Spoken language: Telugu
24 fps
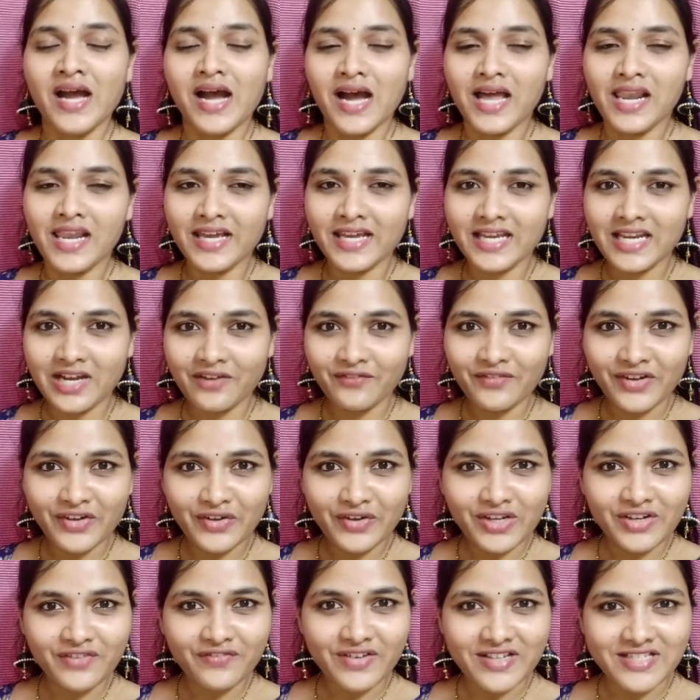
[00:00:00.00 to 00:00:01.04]
అలాగే నా
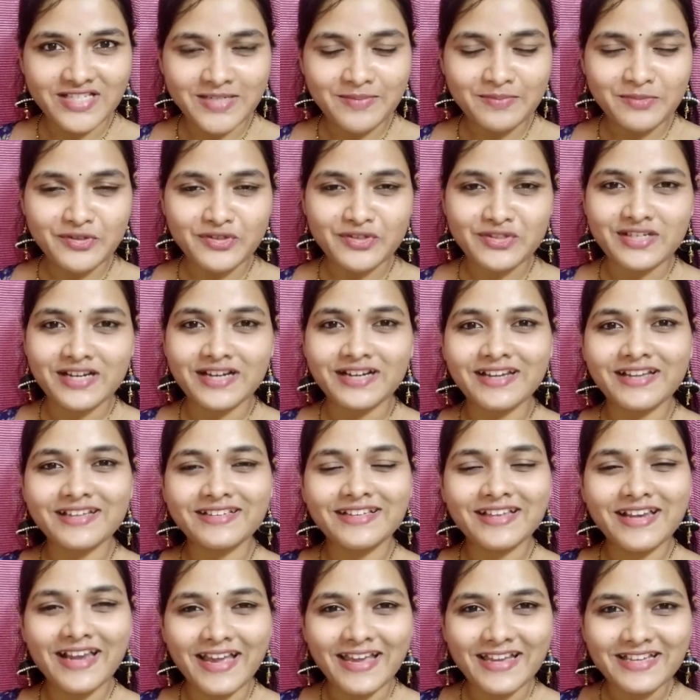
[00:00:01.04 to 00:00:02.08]
వీడియో కానీ ఫస్ట్ టైం
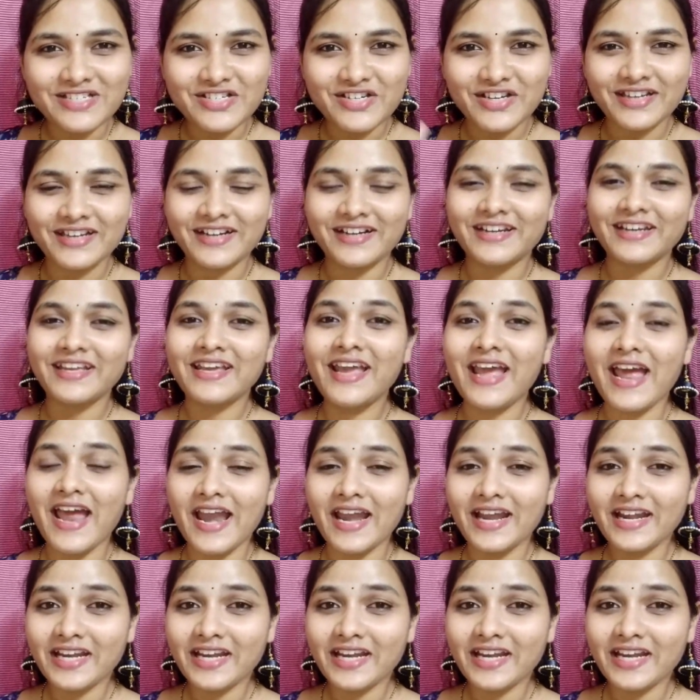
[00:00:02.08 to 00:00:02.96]
చూస్తున్నట్లయితే లైక్ చేయండి